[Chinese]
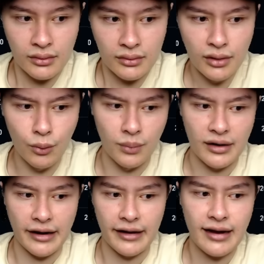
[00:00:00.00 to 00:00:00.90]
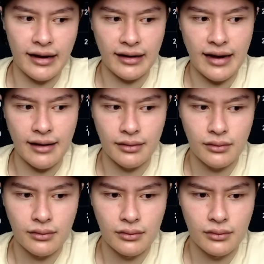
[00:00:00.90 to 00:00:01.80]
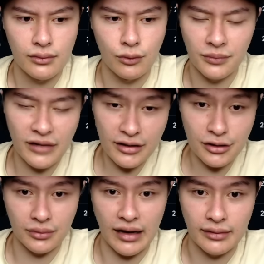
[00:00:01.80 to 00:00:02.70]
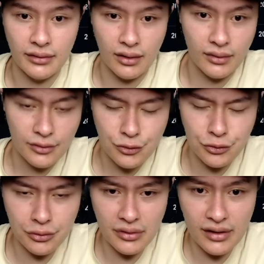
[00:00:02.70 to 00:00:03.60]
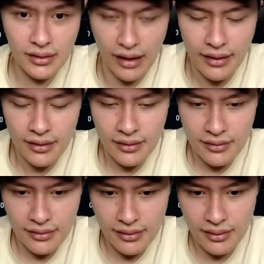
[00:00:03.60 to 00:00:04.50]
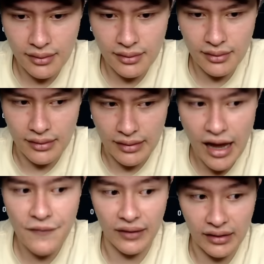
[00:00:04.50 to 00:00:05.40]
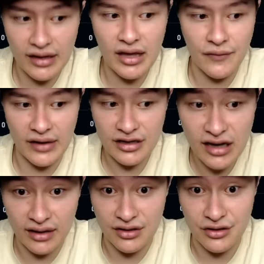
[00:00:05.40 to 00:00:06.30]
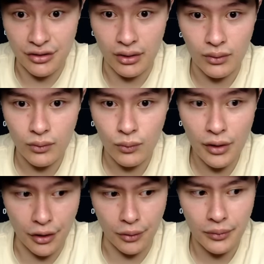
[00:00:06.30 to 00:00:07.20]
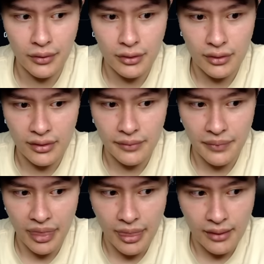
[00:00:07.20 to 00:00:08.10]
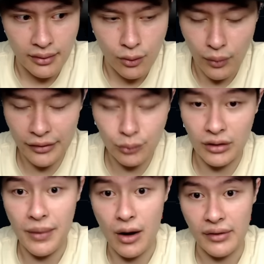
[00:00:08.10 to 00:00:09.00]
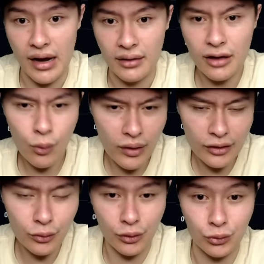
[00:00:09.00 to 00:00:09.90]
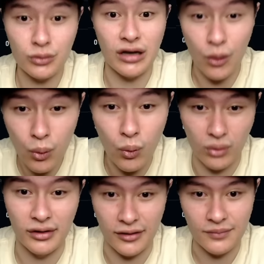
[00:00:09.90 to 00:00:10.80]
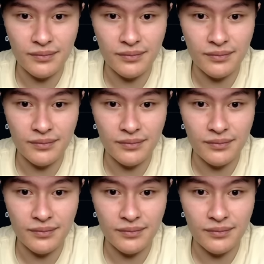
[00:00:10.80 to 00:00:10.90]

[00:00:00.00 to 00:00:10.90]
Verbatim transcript: 那我们来看看，我们当时有谈到啊，G 哎，以太坊 ETF 一上市之后会有灰度的抛压，那灰度有多少货呢？